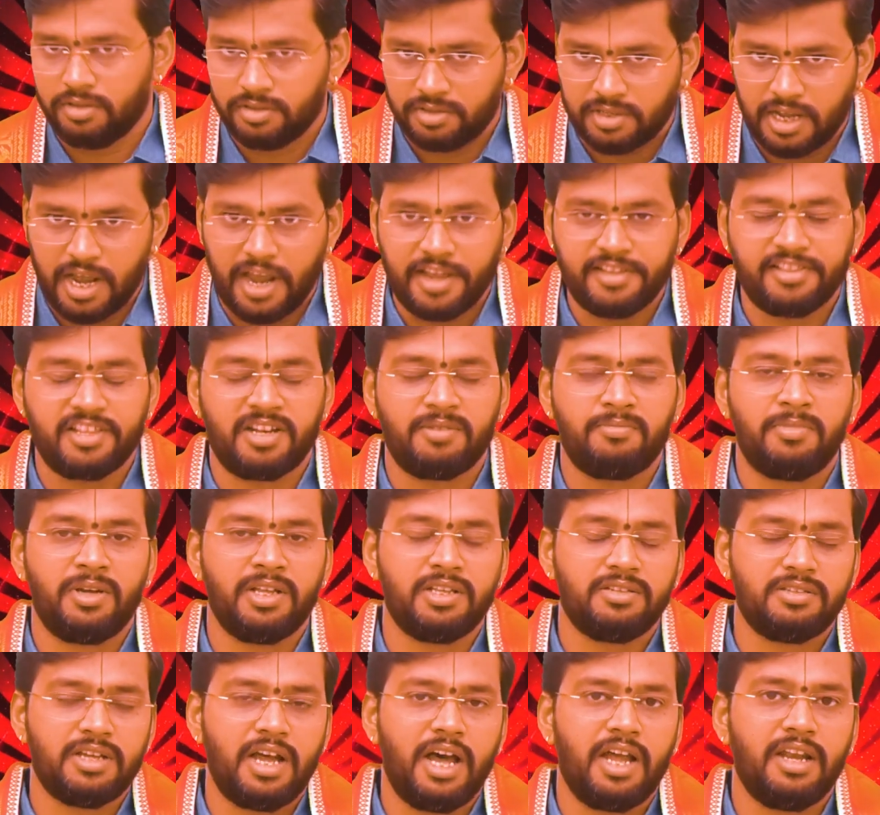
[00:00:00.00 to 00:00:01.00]

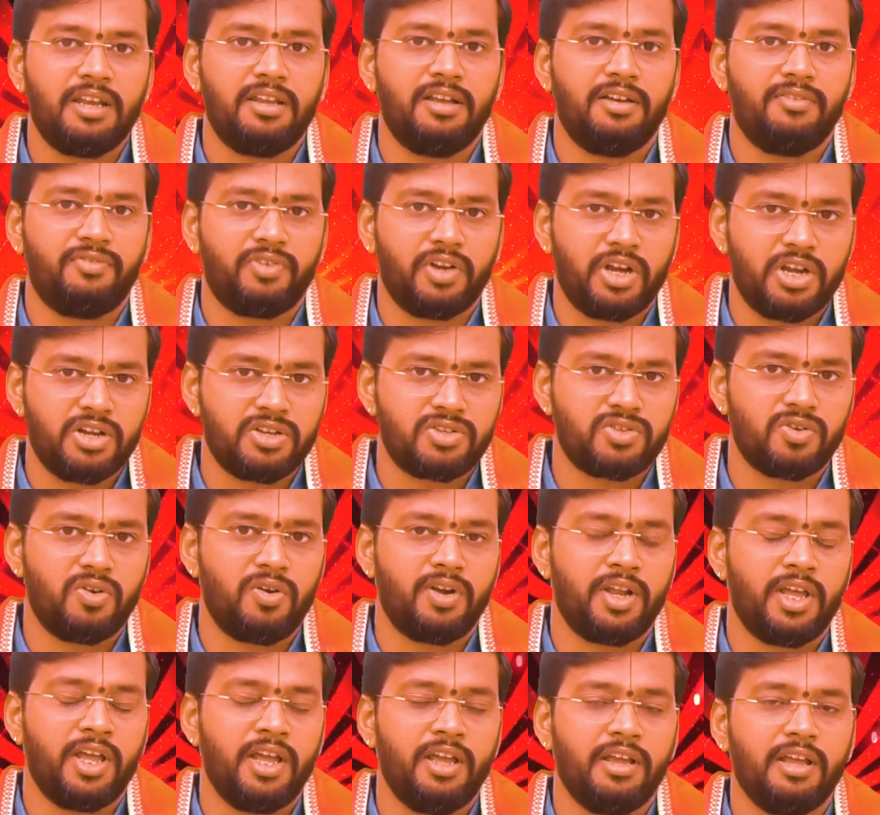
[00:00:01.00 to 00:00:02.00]
சாயந்தரமாக ஜாலியாக
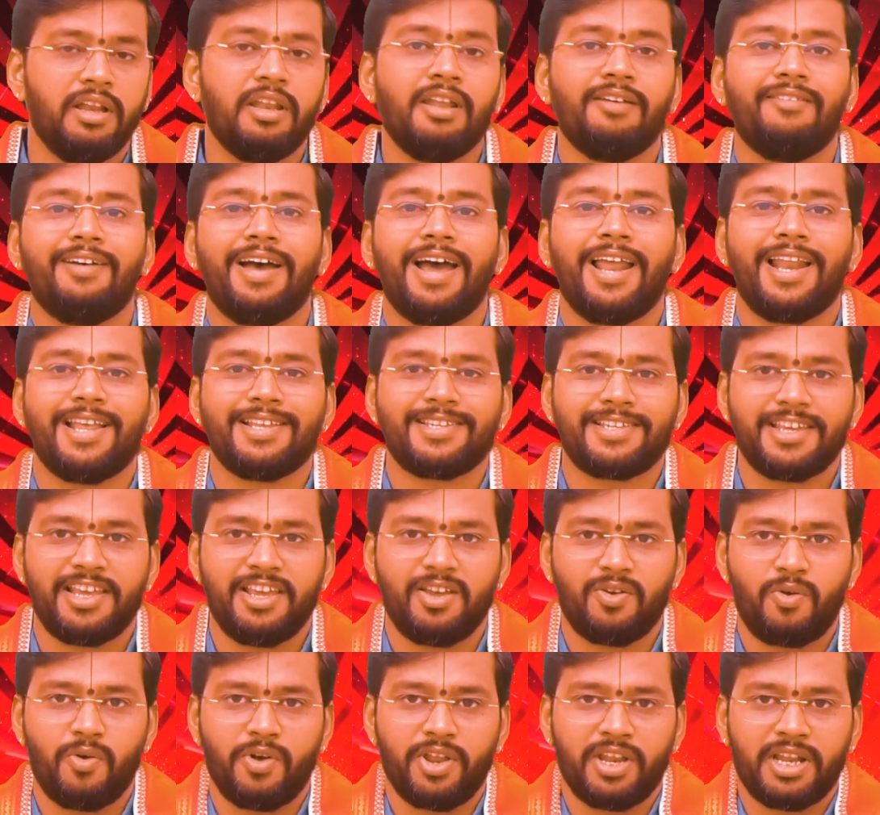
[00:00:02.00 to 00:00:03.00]
ஃப்ரெண்ட்ஸோட இல்லை வேலை
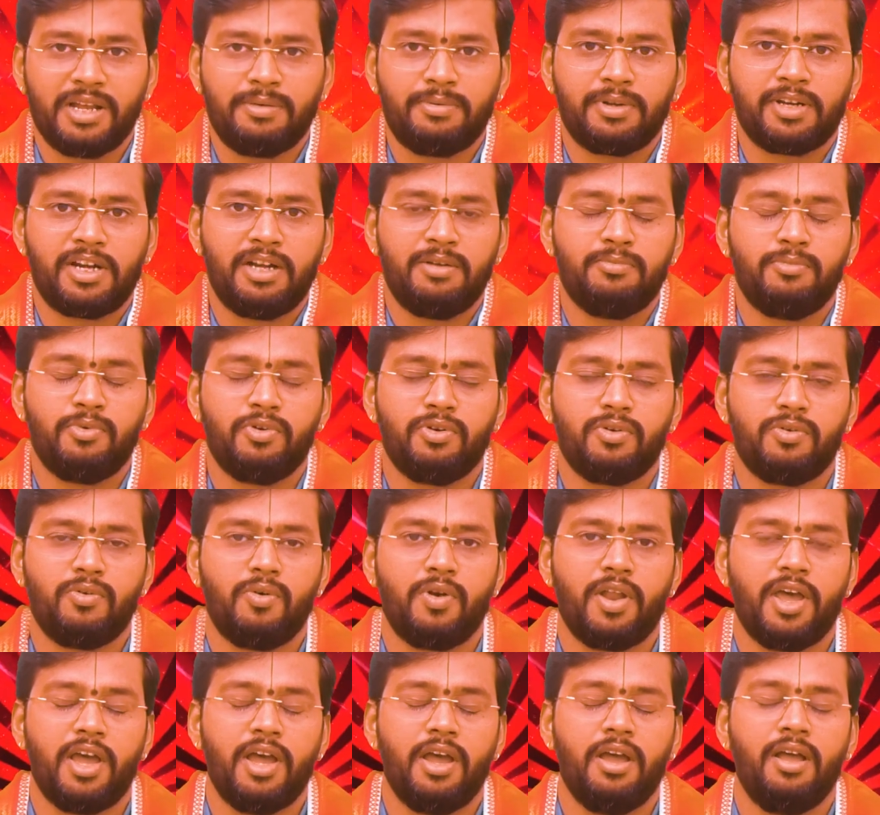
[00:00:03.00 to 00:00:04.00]
செய்யக்கூடிய நபர்கள்
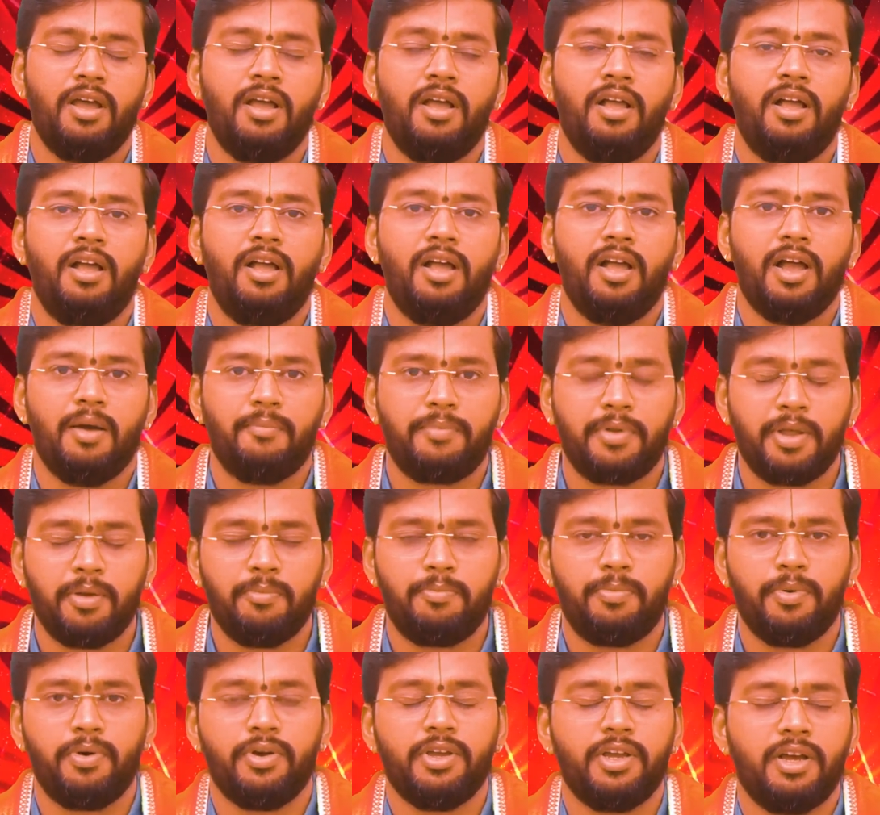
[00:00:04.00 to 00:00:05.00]
கூட அப்படியே
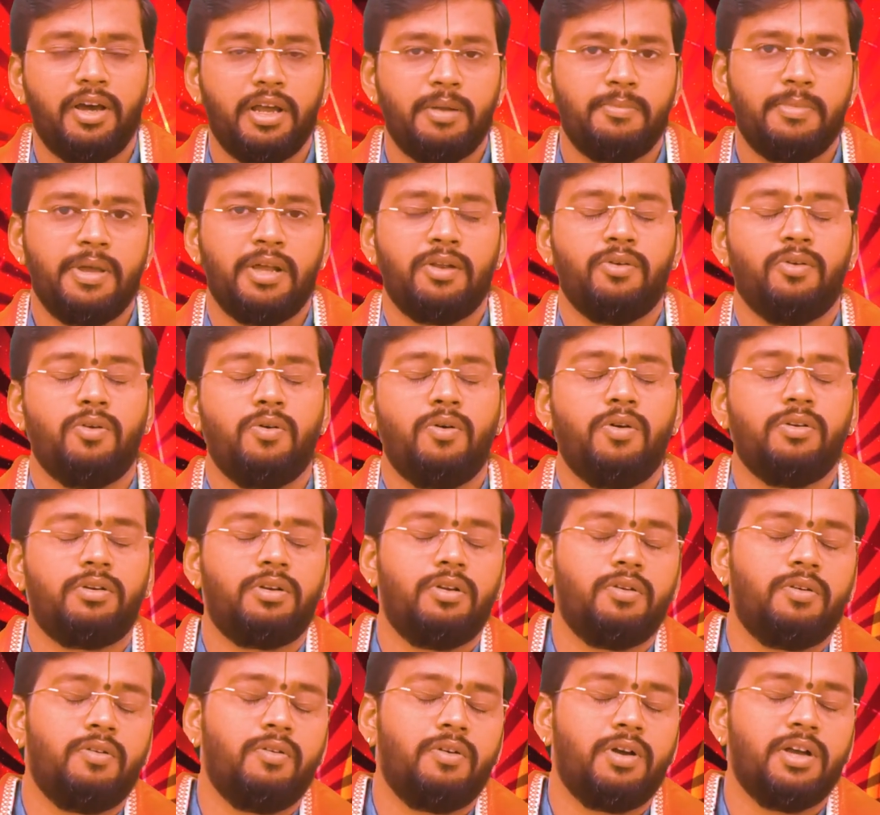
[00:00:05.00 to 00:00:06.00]
போய் அருமையான ஒரு
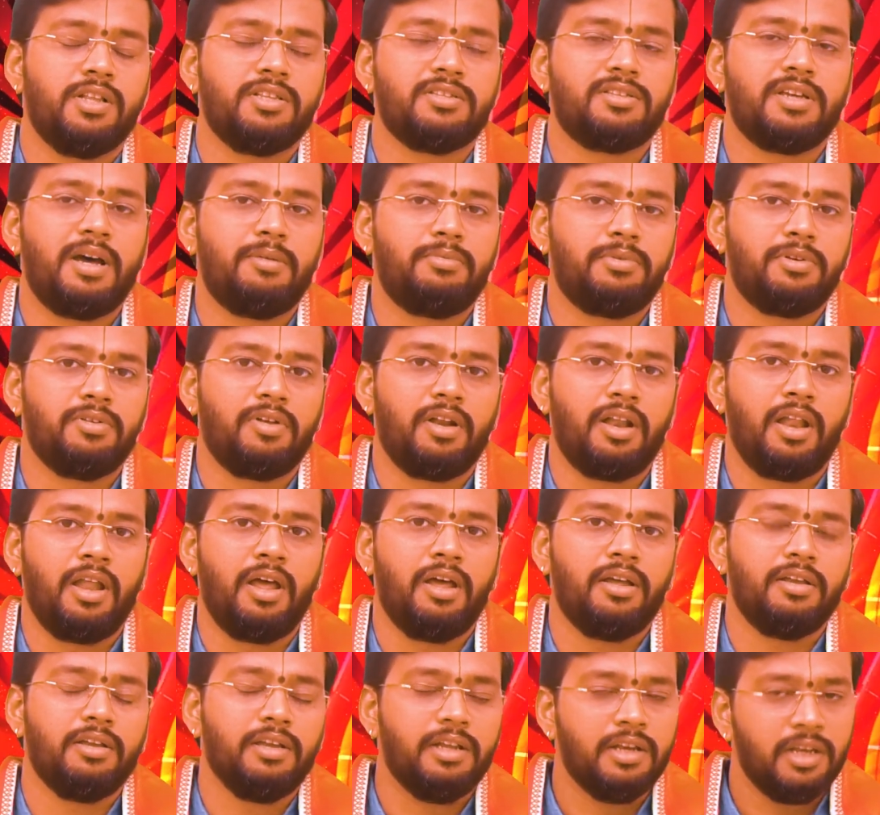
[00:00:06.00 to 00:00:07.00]
ஹோட்டலுக்கு உட்காந்து சாப்பிட்டு
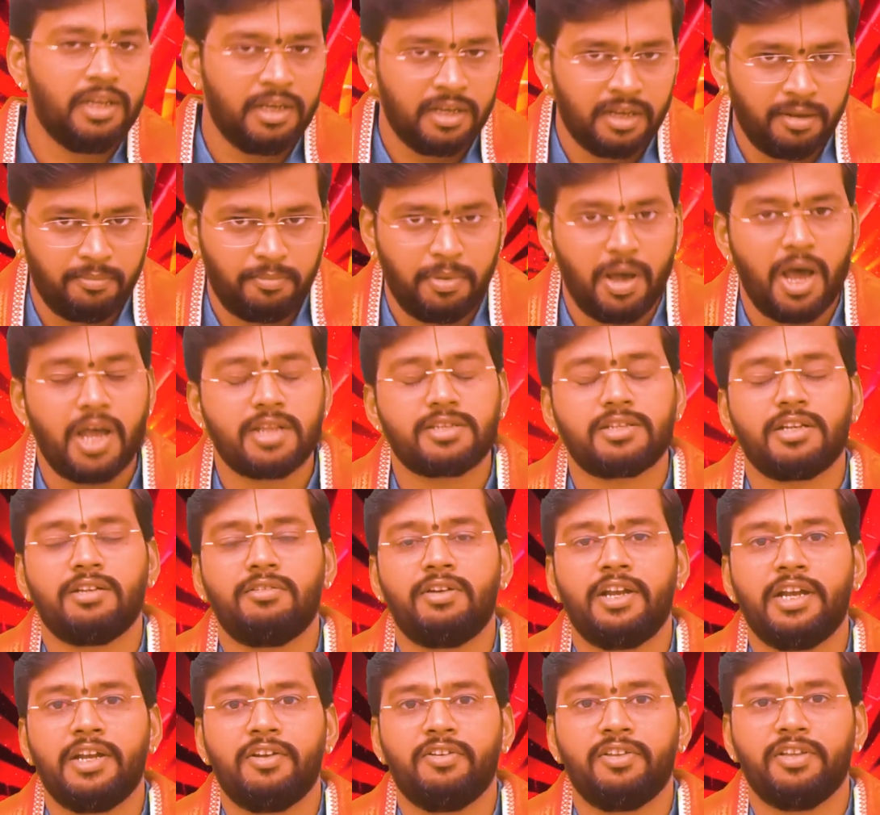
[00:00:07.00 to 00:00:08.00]
வரலாம் இல்லைன்னா பார்சல்
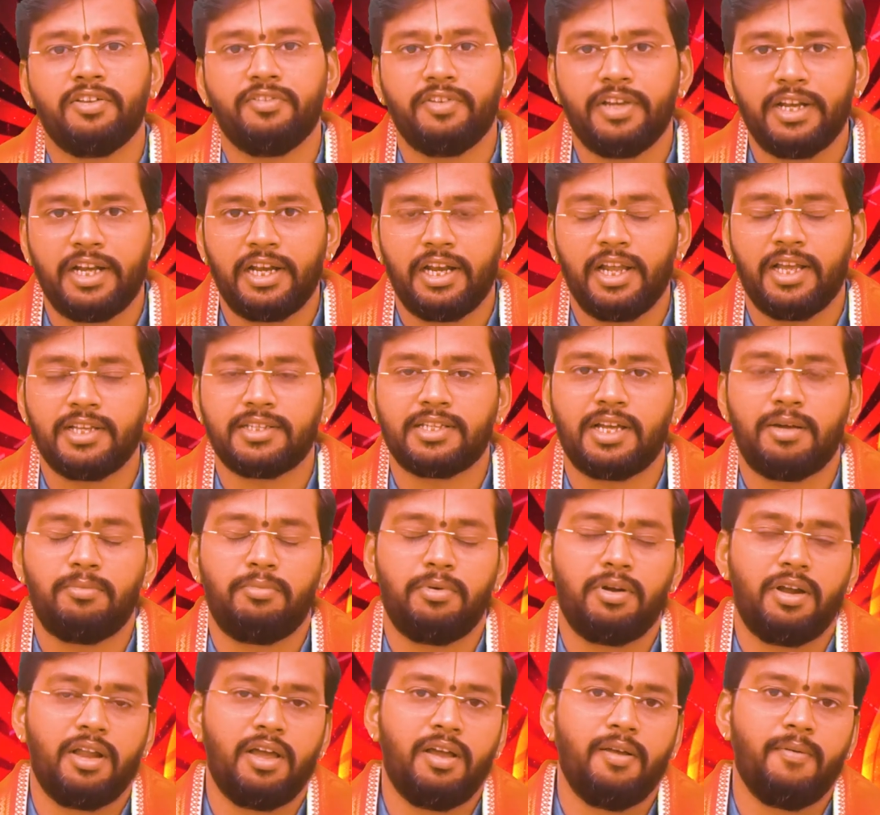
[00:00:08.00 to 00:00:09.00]
வாங்கிட்டு வந்து வீட்டிலேயே
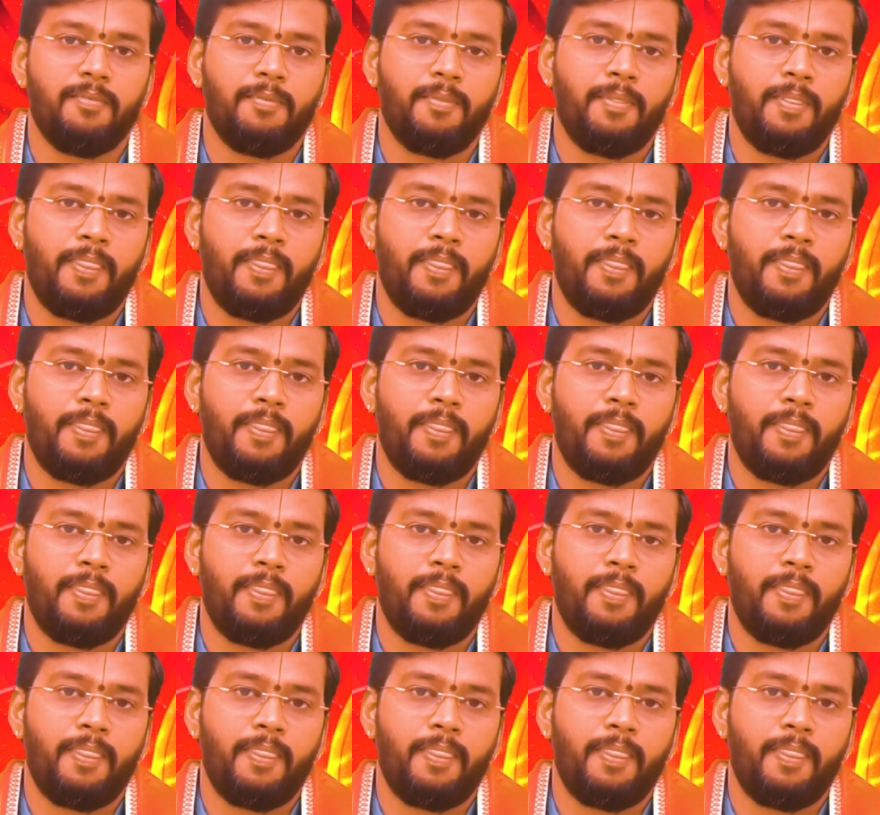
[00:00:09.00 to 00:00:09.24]
சாப்பிட்லாம்